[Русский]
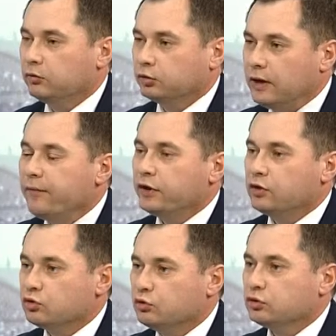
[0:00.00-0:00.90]
был, вот,
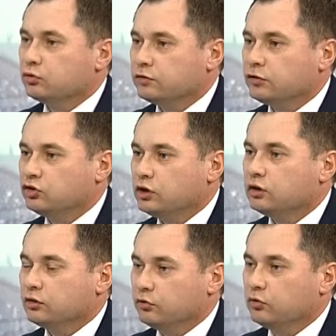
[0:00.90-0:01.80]
реализуется уже в
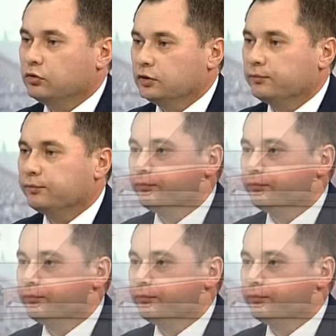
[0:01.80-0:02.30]
течение этого года.